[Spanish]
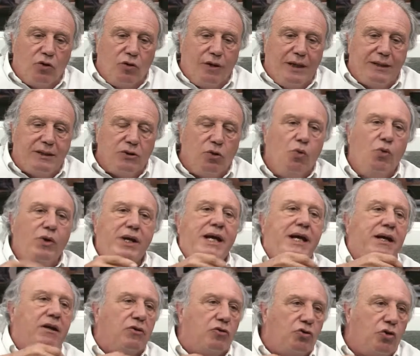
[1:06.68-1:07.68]
es
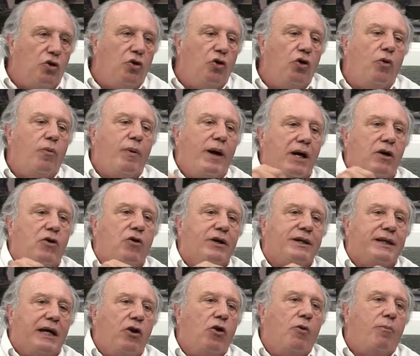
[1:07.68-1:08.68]
unir todos los bancos que
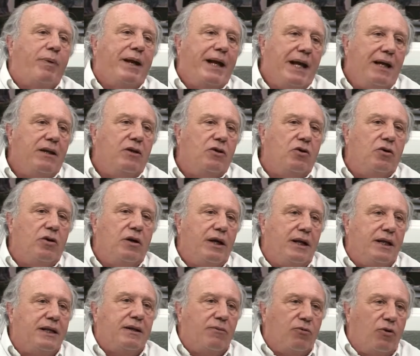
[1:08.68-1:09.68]
están operando en
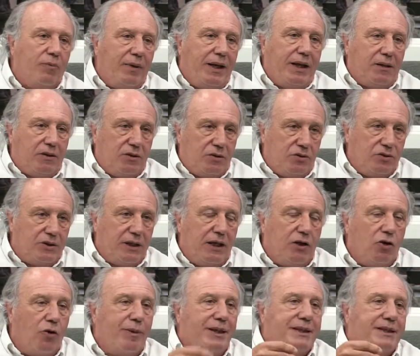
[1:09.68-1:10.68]
este momento. O sea,
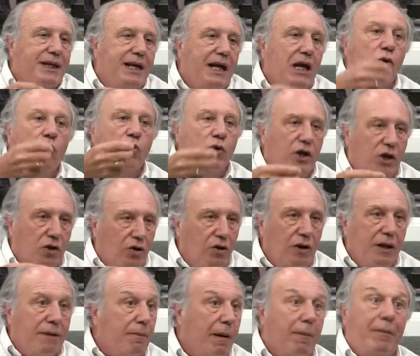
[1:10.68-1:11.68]
no va a ser el único,
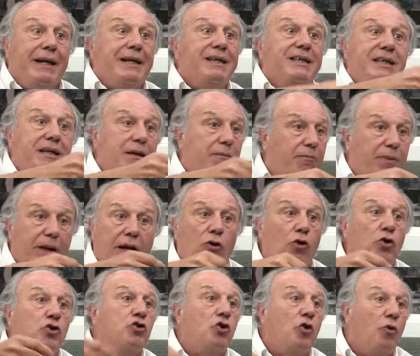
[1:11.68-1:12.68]
va a haber siempre
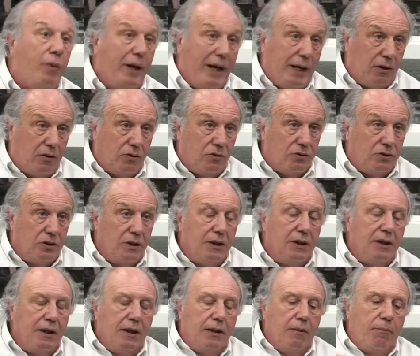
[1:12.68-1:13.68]
otros bancos.
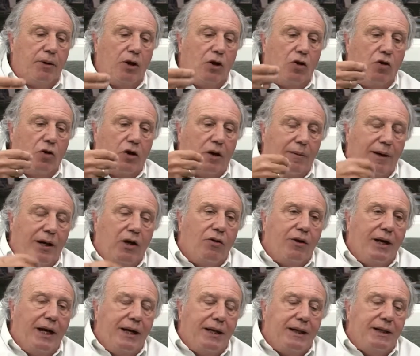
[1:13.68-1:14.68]
Pero lo que va a
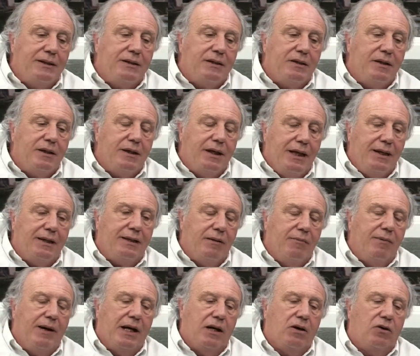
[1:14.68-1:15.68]
lograr es, este
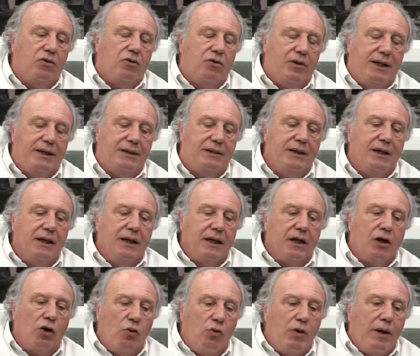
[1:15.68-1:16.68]
banco es
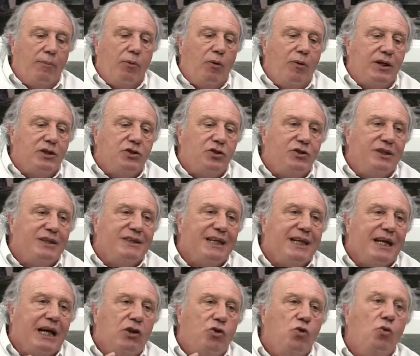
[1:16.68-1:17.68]
que con una población de
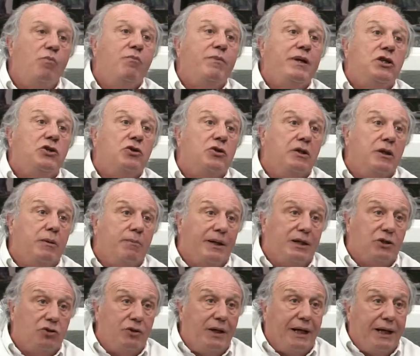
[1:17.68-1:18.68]
cerca de un millón de
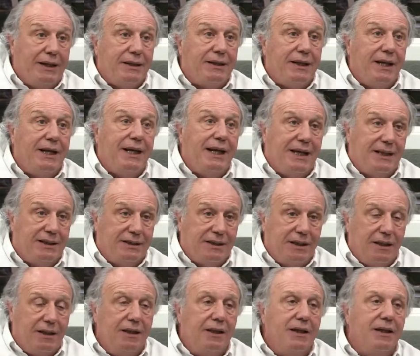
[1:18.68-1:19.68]
personas que mm. tiene
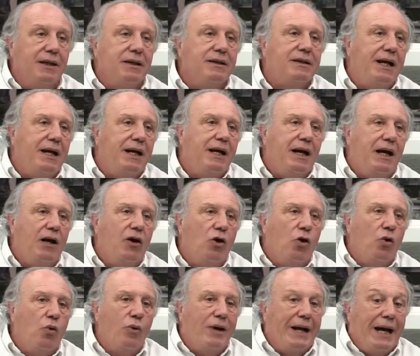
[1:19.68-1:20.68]
ACE, tenga
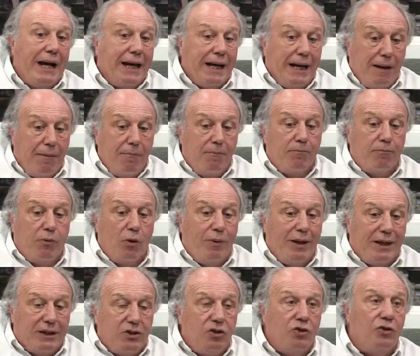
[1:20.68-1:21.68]
una gran
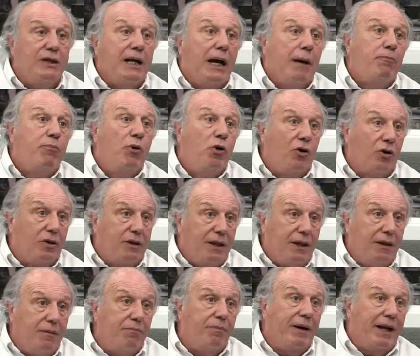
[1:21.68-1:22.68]
población de
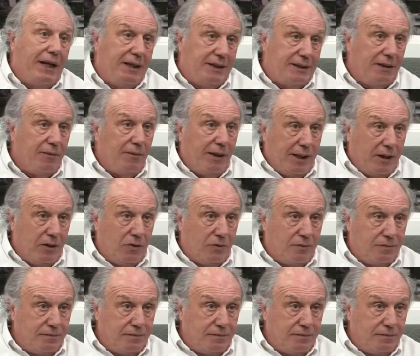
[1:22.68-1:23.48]
aporte para ese banco.